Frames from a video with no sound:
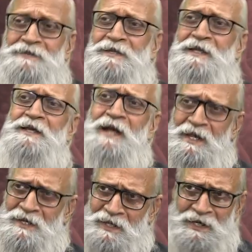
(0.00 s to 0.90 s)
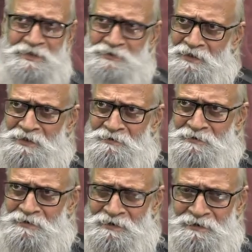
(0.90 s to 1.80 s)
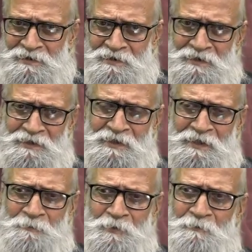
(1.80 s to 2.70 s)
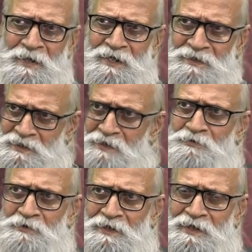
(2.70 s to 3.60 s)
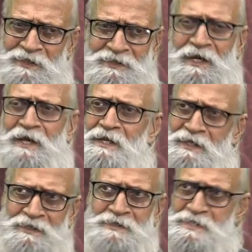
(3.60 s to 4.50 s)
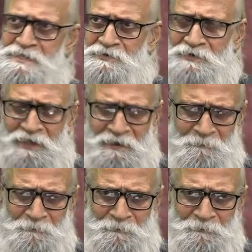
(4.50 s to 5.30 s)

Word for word: అన్న తెలియక ఆయన అల్లాడుతున్నాడు ఇప్పుడు మన ఇంటర్వ్యూని కరెక్ట్గా ఆయన అర్థం చేసుకుంటే